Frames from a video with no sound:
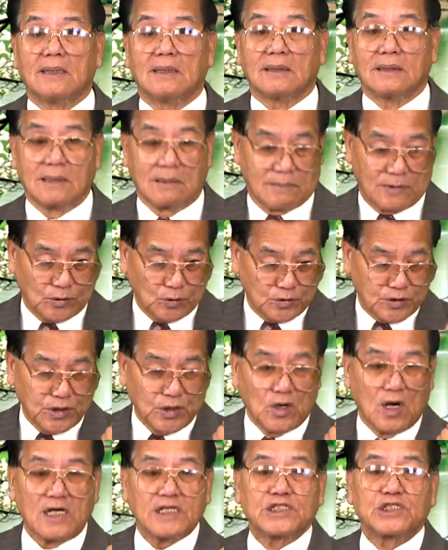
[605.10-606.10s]
Nhưng mà tôi chỉ
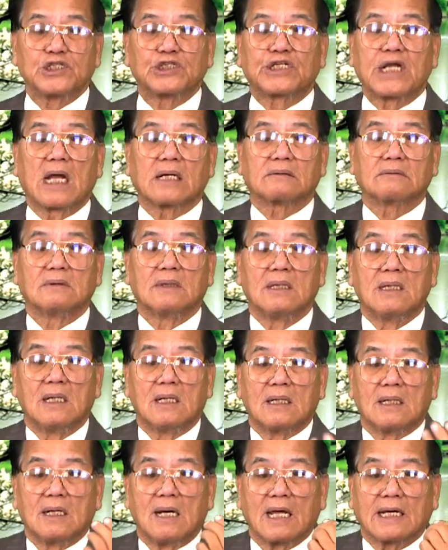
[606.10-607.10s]
nói là sự thật,
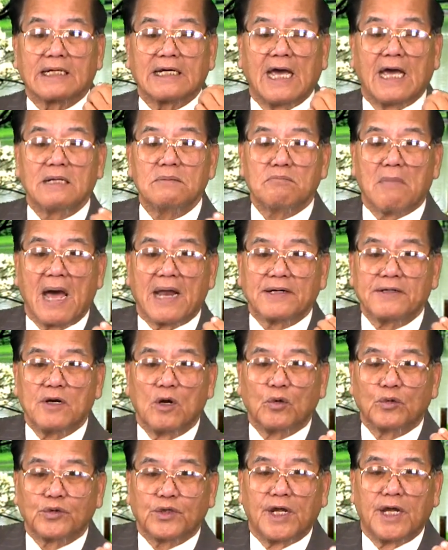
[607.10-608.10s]
là cái ấn bản
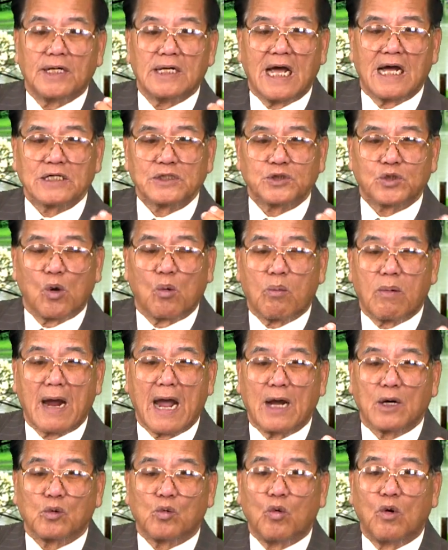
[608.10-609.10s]
đầu tiên hàng chục
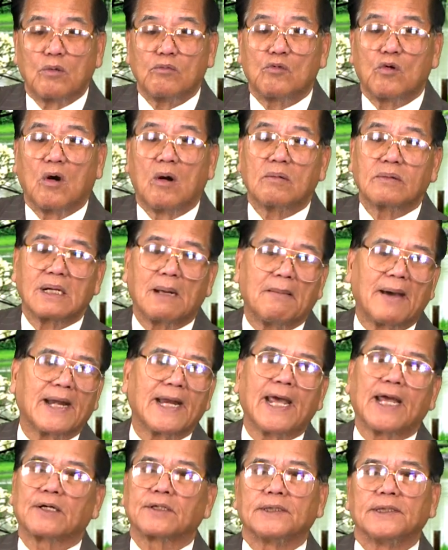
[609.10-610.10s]
ngàn cuốn của ông đã bán
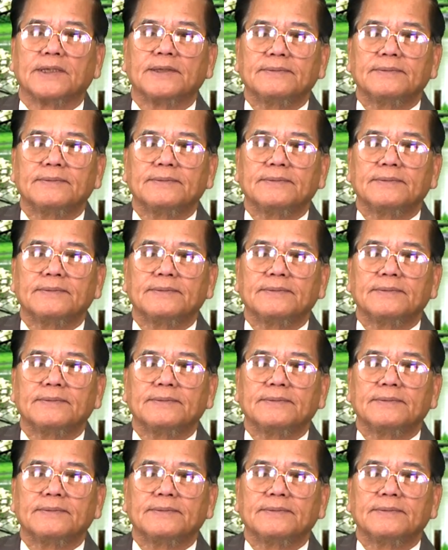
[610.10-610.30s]
hết rồi.